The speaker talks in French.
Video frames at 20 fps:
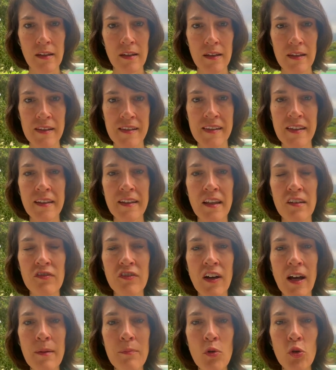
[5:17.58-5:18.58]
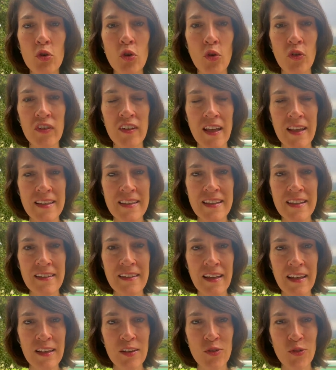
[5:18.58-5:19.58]
si tu es vraiment dans cette
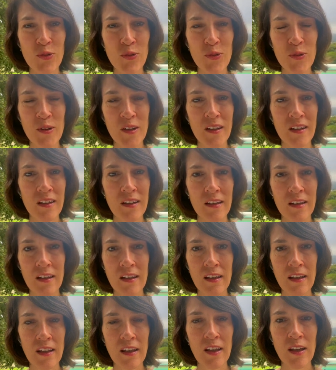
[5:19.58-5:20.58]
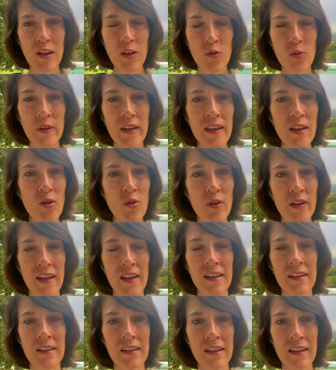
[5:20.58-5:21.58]
idée de oui, ok,
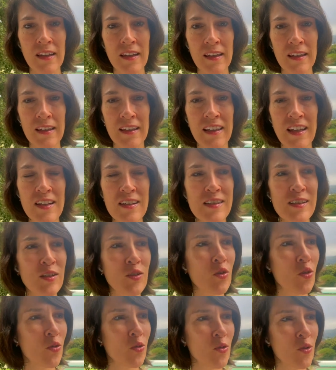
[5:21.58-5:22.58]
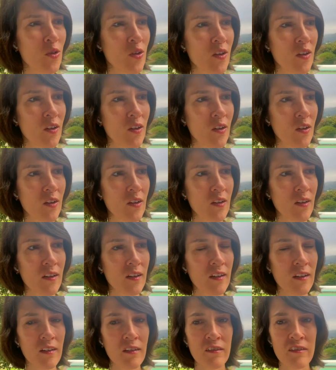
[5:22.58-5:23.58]
qu'est-ce que
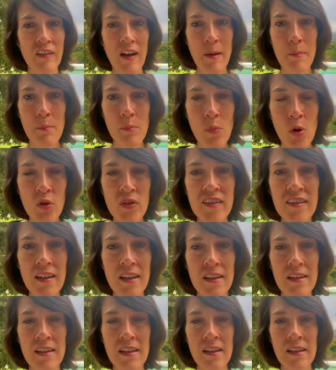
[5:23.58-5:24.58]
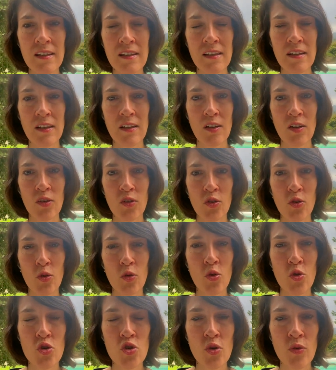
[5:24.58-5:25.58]
va m'enseigner ce
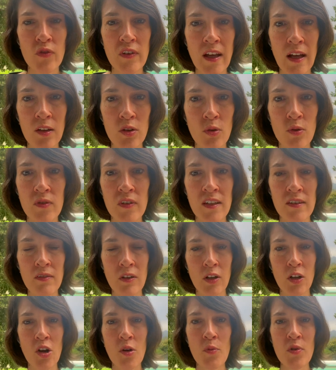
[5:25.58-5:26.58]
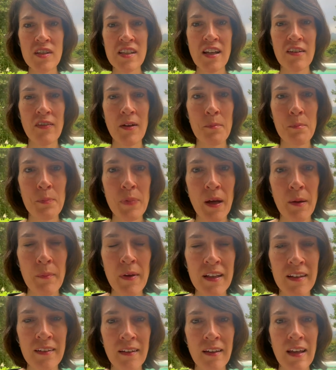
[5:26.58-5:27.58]
que je viens de vivre Comment ça va me
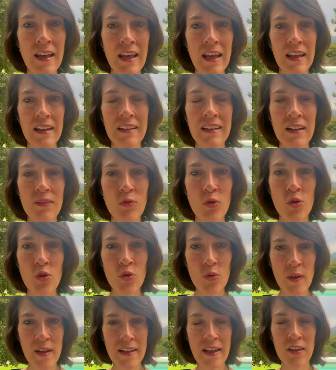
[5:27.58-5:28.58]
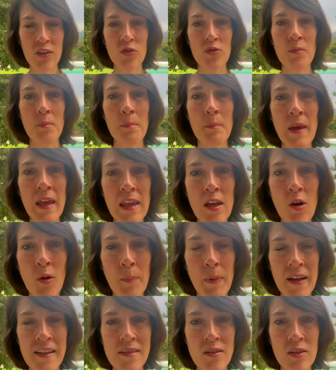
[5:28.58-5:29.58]
permettre d'évoluer, d'être une meilleure
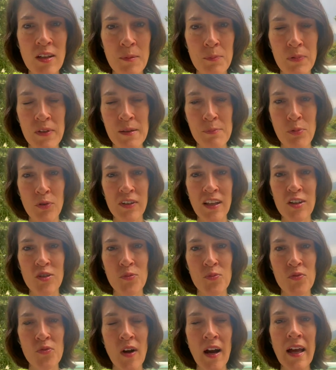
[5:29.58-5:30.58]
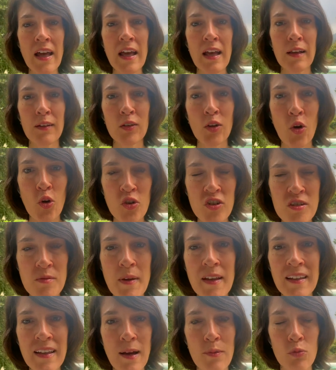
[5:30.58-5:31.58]
personne et puis peut-être de pouvoir
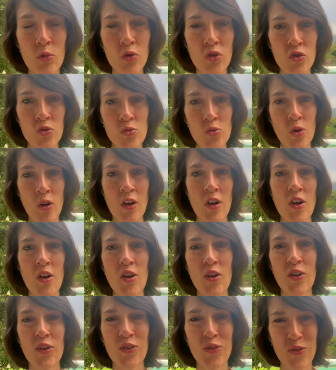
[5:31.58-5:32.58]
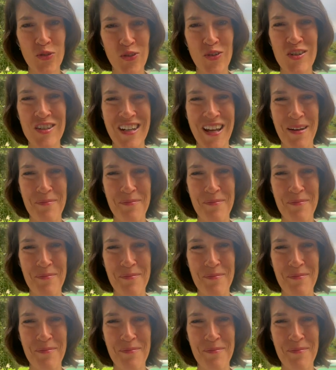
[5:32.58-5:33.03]
transmettre à mon tour tout ce que j'ai